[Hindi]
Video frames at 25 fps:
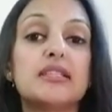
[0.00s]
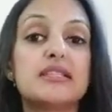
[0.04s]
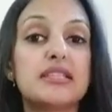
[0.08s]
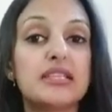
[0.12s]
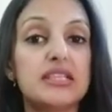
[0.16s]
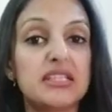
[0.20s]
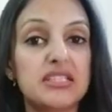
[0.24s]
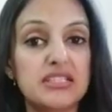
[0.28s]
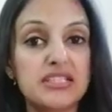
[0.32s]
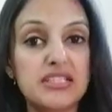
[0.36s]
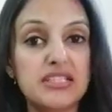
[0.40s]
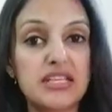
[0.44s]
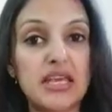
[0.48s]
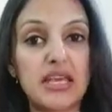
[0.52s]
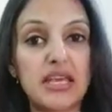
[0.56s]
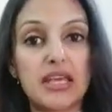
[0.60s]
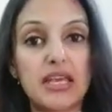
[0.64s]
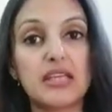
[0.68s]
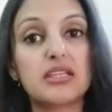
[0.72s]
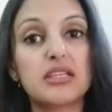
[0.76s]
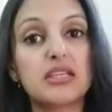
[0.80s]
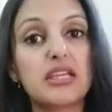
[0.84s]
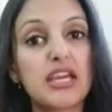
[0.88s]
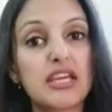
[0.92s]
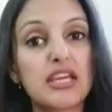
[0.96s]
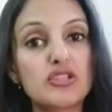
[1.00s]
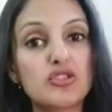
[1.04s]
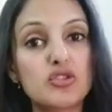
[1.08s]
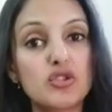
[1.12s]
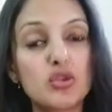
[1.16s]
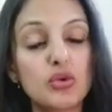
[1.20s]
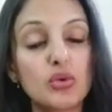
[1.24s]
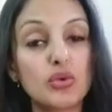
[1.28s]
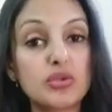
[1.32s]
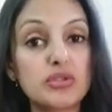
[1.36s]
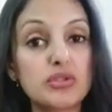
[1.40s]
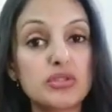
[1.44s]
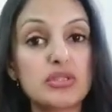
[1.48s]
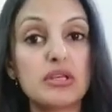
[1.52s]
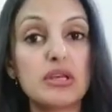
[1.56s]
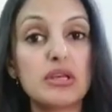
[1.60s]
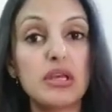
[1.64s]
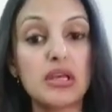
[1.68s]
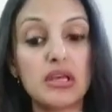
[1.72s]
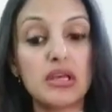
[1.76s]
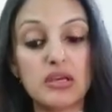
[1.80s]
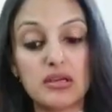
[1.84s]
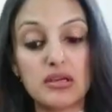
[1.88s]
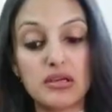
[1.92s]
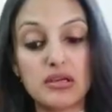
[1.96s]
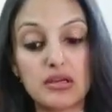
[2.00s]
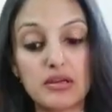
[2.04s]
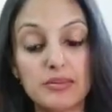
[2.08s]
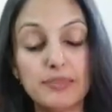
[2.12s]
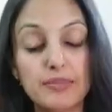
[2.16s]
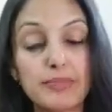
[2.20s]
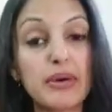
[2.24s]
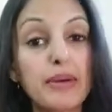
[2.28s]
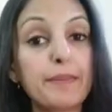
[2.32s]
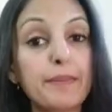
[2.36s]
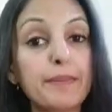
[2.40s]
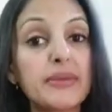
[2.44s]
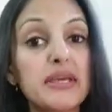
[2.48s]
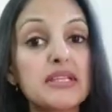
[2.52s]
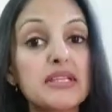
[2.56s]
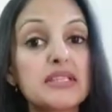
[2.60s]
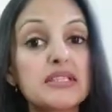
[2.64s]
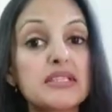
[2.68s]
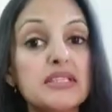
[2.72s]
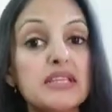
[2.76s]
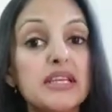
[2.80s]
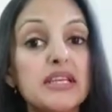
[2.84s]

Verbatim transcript: सीड्स हैं कैश्यूज पम्पकिन